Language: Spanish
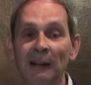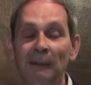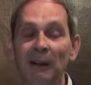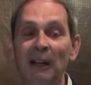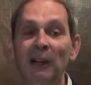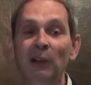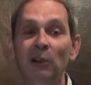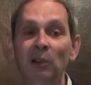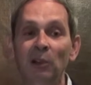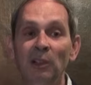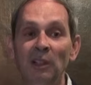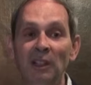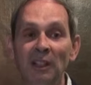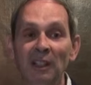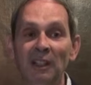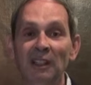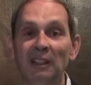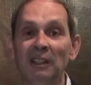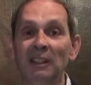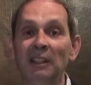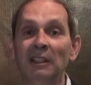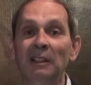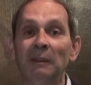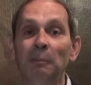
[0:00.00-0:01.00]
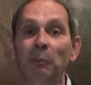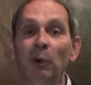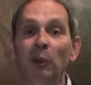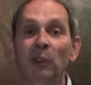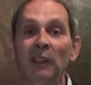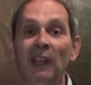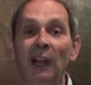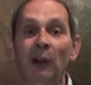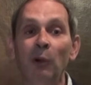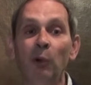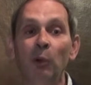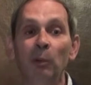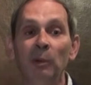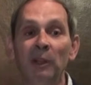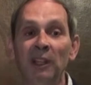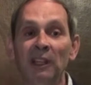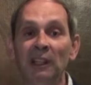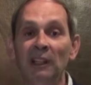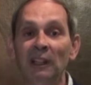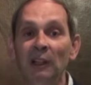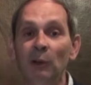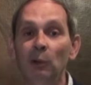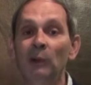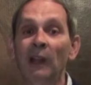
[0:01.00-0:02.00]
trabajo eh, que podía
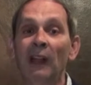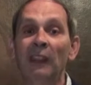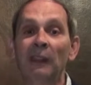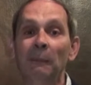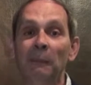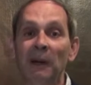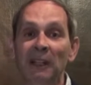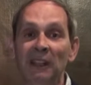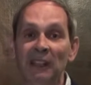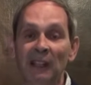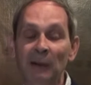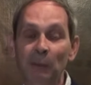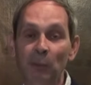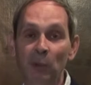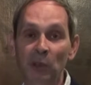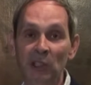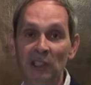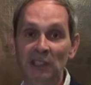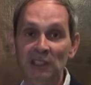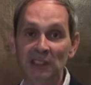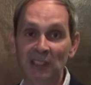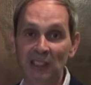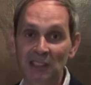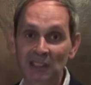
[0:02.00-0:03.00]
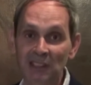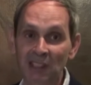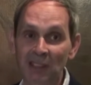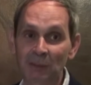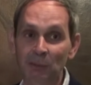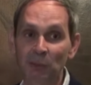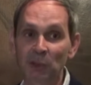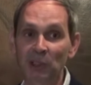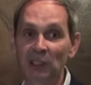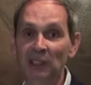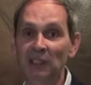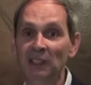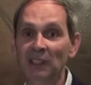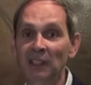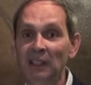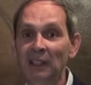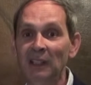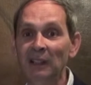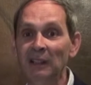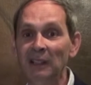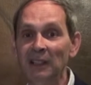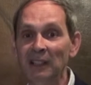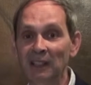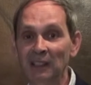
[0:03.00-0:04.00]
cubrir una demanda muy extensa, muy,
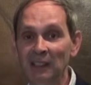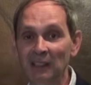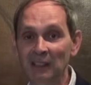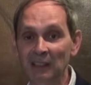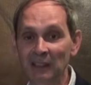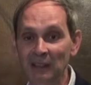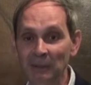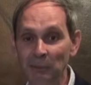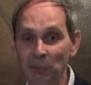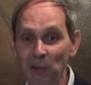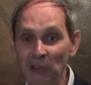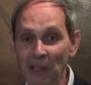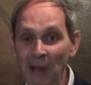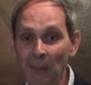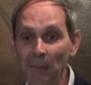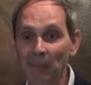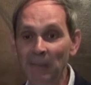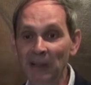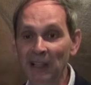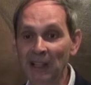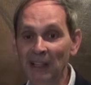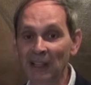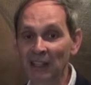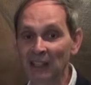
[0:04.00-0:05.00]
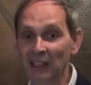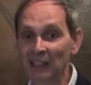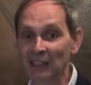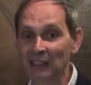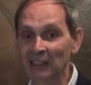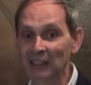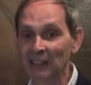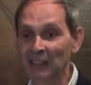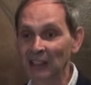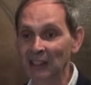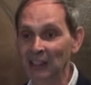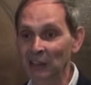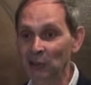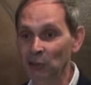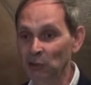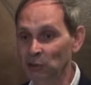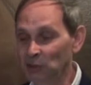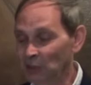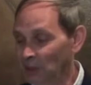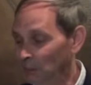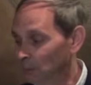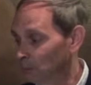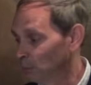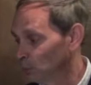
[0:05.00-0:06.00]
eh, muy amplia en, aquel, en
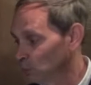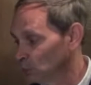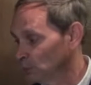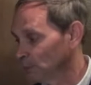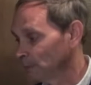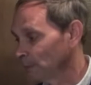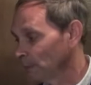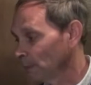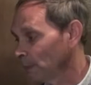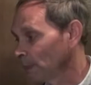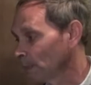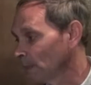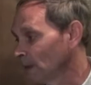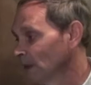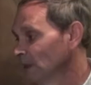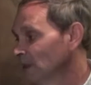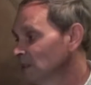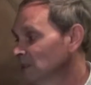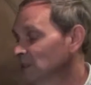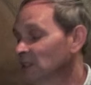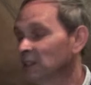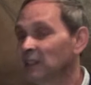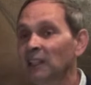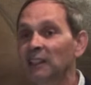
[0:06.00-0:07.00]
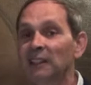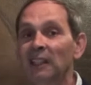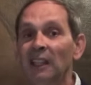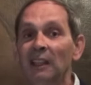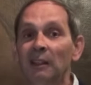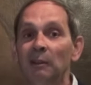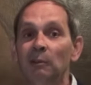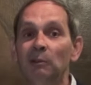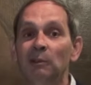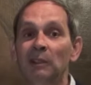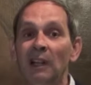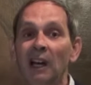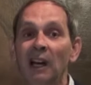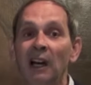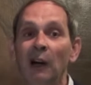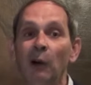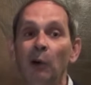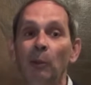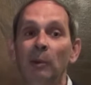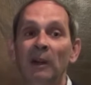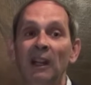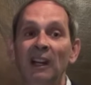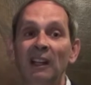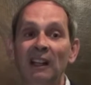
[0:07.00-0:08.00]
aquellos tiempos. ¿Mm? Se trata de
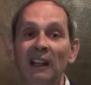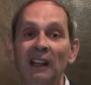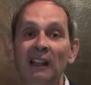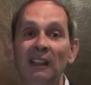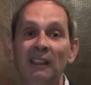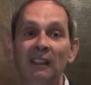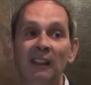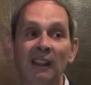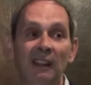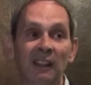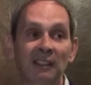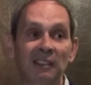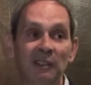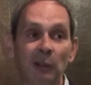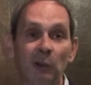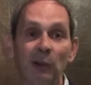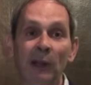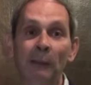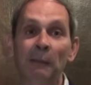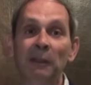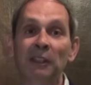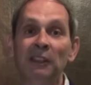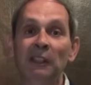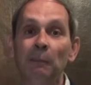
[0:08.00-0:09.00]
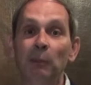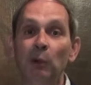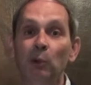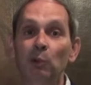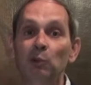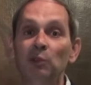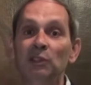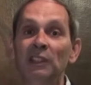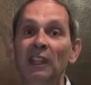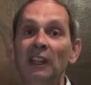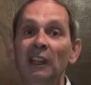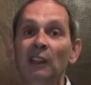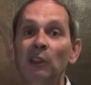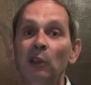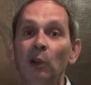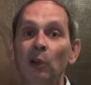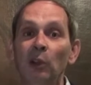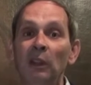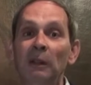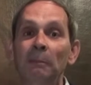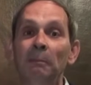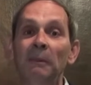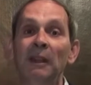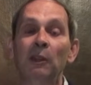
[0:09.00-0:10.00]
una obra realizada seguramente por un
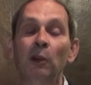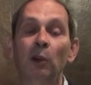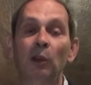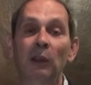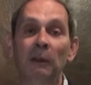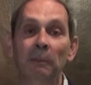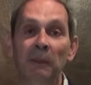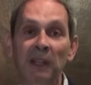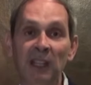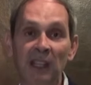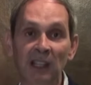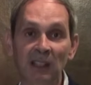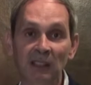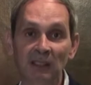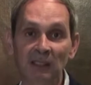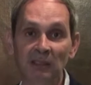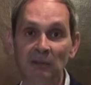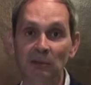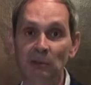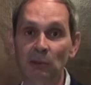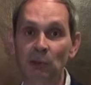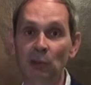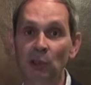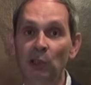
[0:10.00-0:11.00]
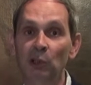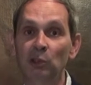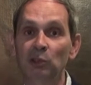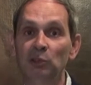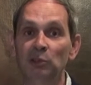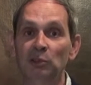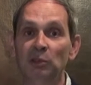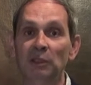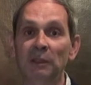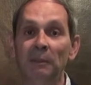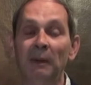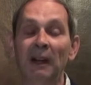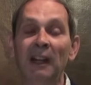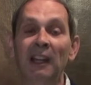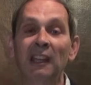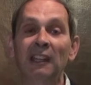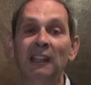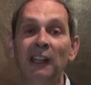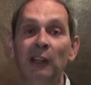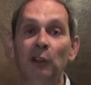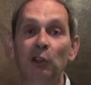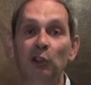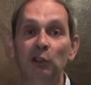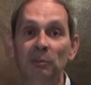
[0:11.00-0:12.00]
seguidor de Pedro de Mena, uno de los
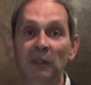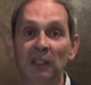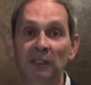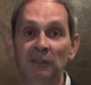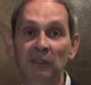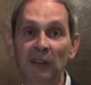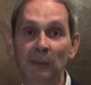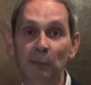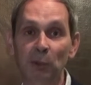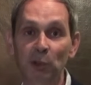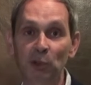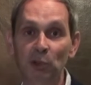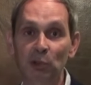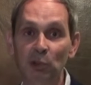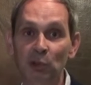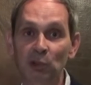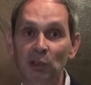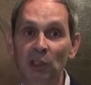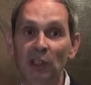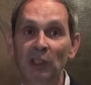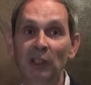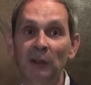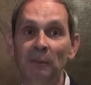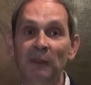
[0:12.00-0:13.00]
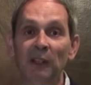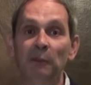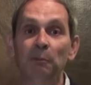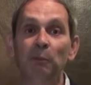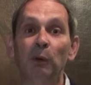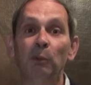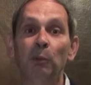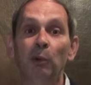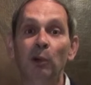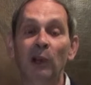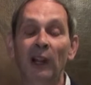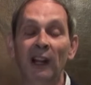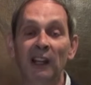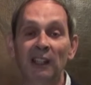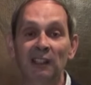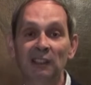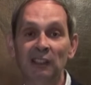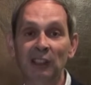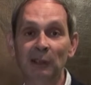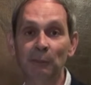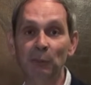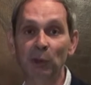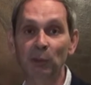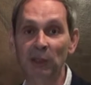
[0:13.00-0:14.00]
imagineros más famosos, más
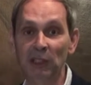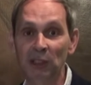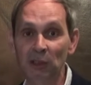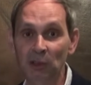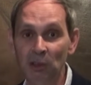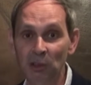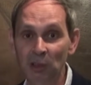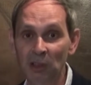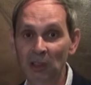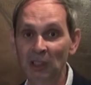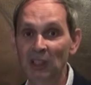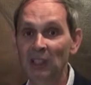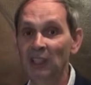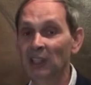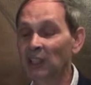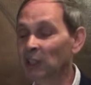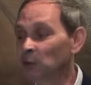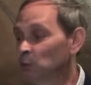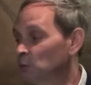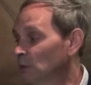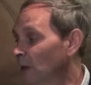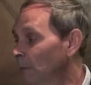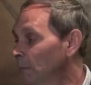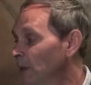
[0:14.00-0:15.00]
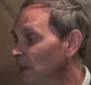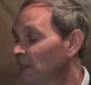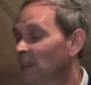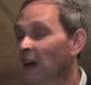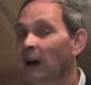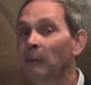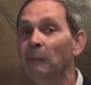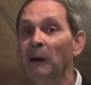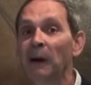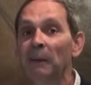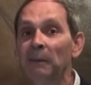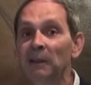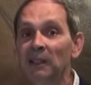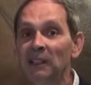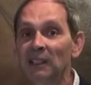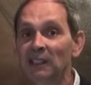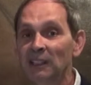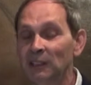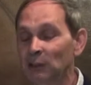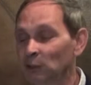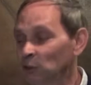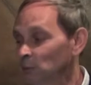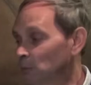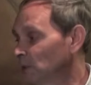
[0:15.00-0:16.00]
populares del momento. Es una pieza
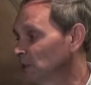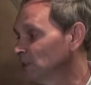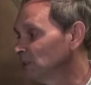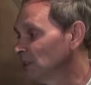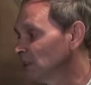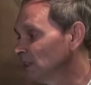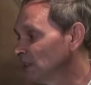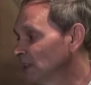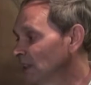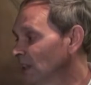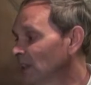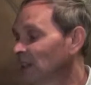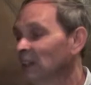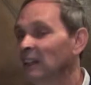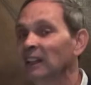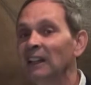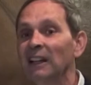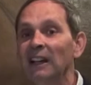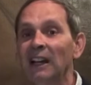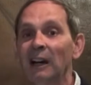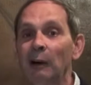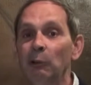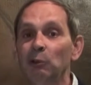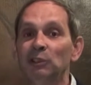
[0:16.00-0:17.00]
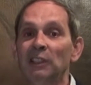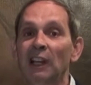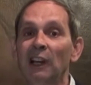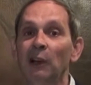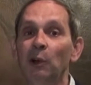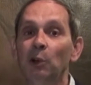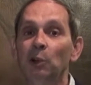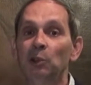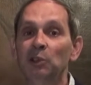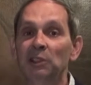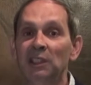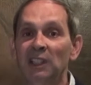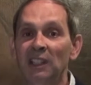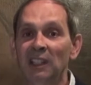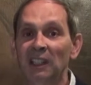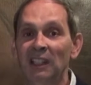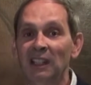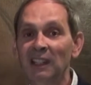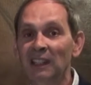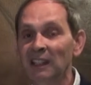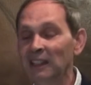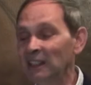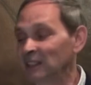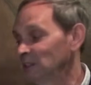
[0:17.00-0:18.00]
amable que nos presenta a un San
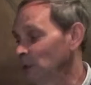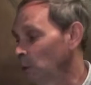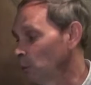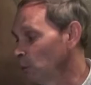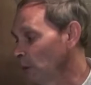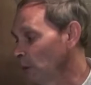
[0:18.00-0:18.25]
José que